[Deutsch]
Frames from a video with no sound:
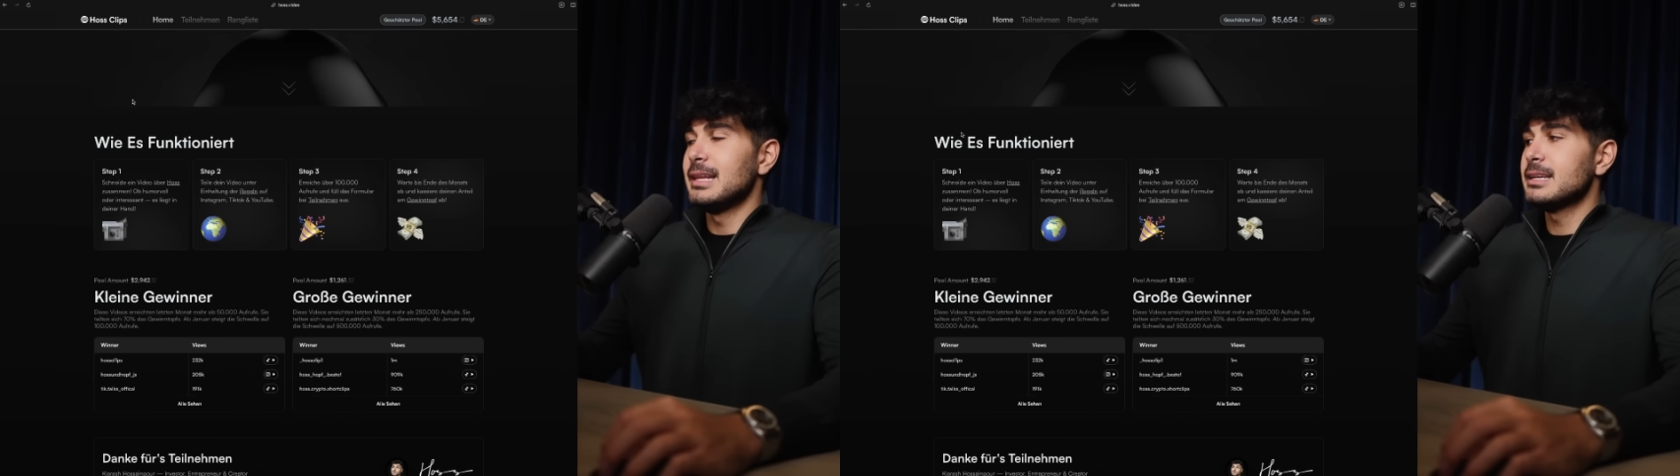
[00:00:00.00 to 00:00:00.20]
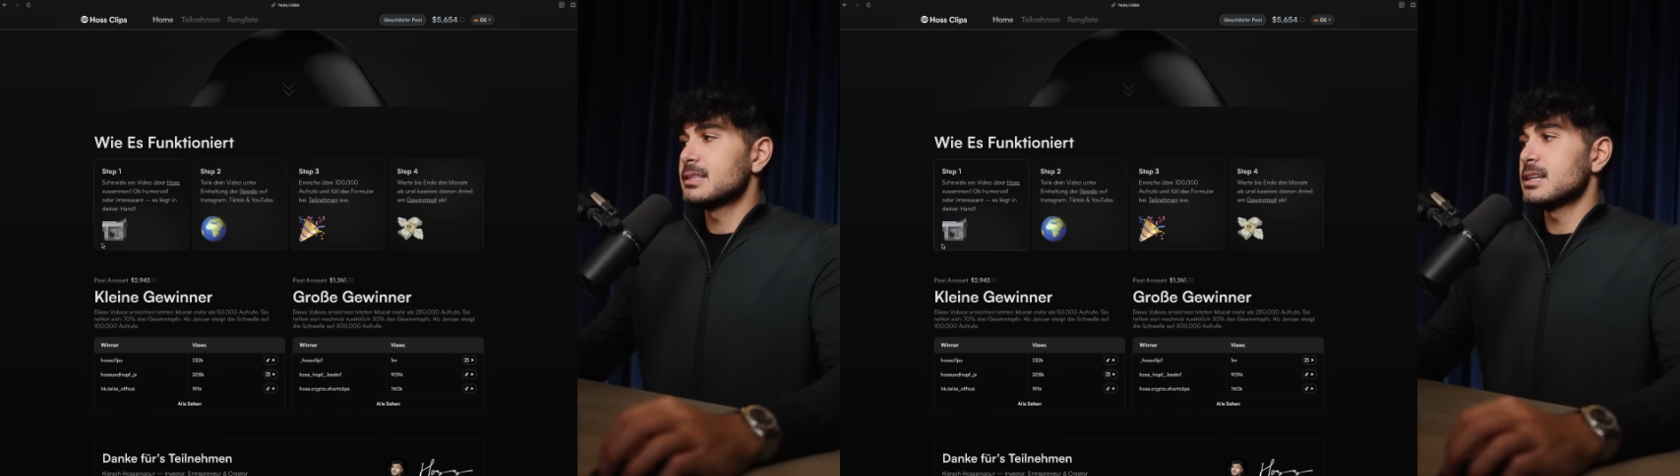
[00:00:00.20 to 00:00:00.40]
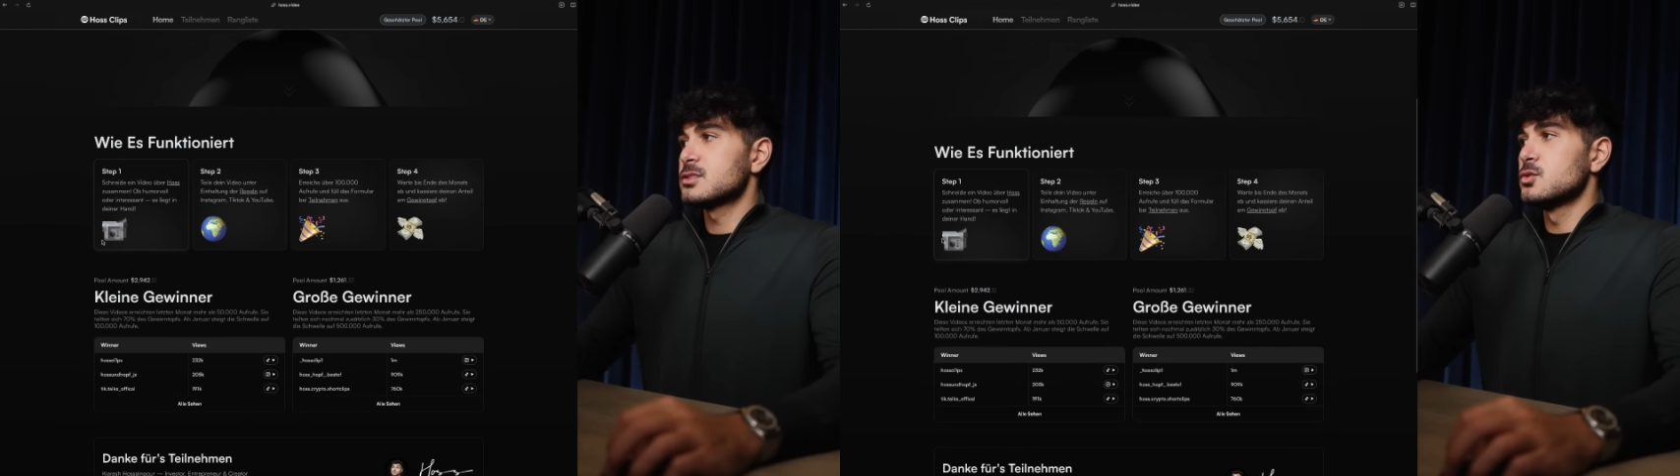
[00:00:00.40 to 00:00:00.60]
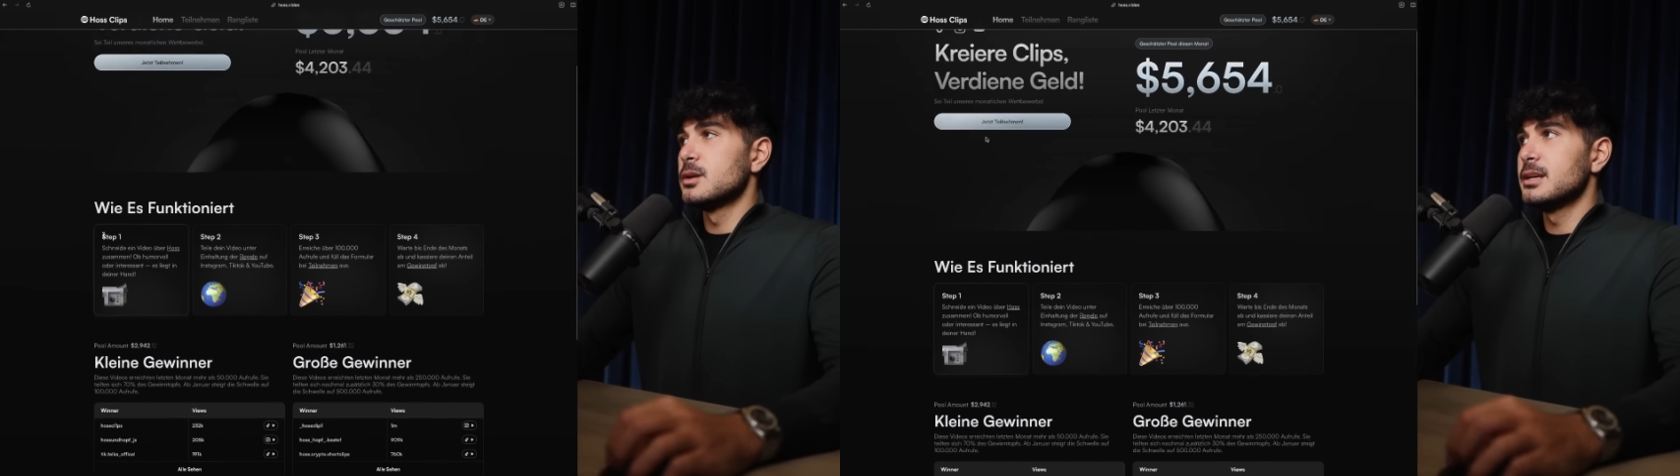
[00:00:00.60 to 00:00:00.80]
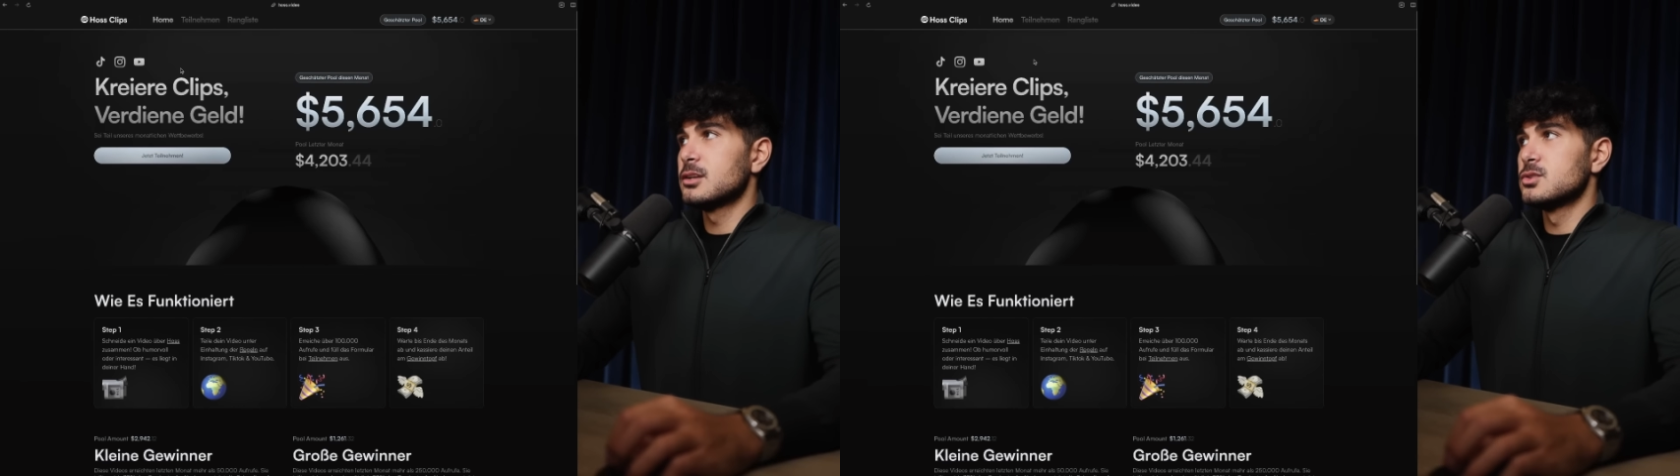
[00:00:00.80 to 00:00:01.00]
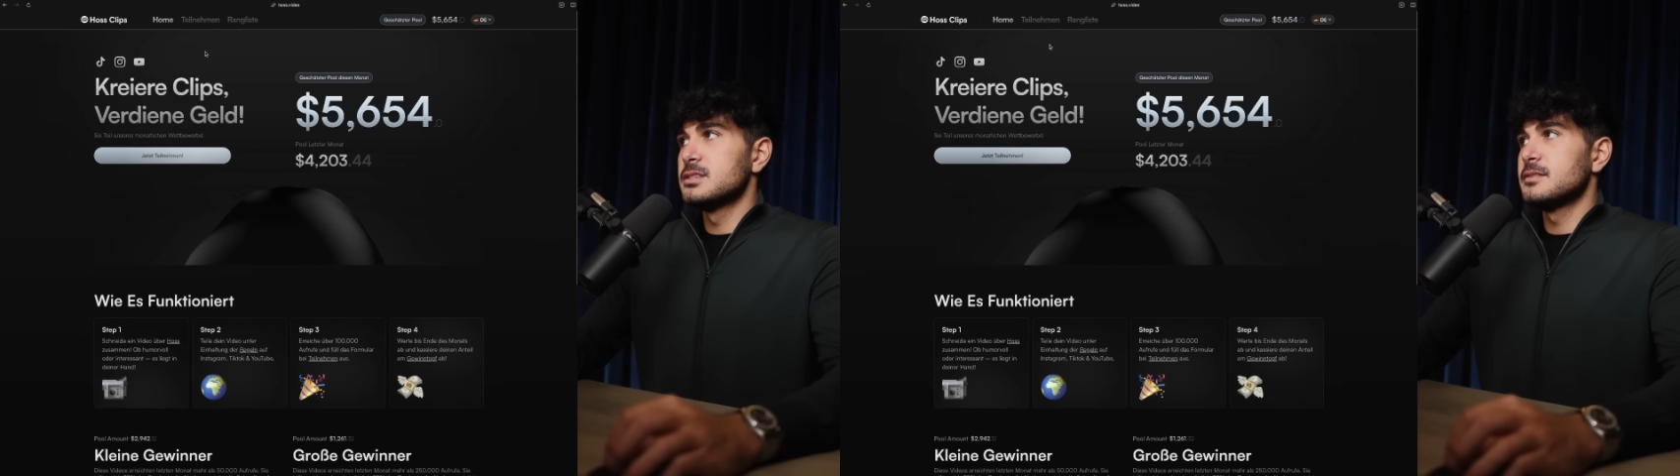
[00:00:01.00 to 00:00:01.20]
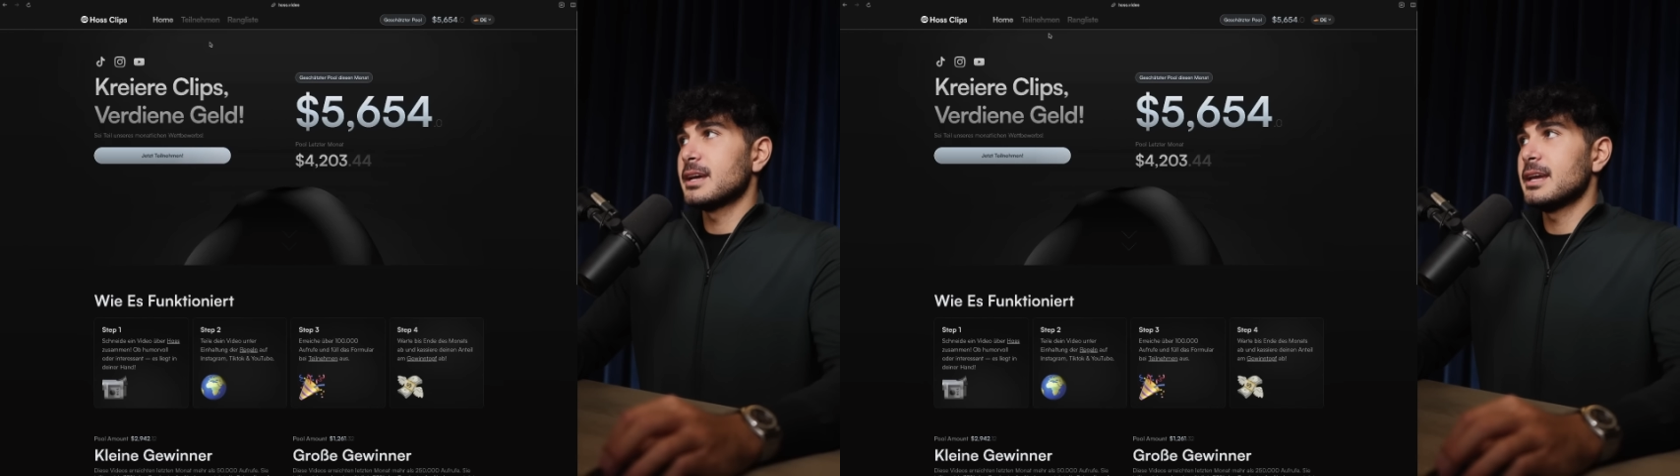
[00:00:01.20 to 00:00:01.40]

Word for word: Link dazu inklusive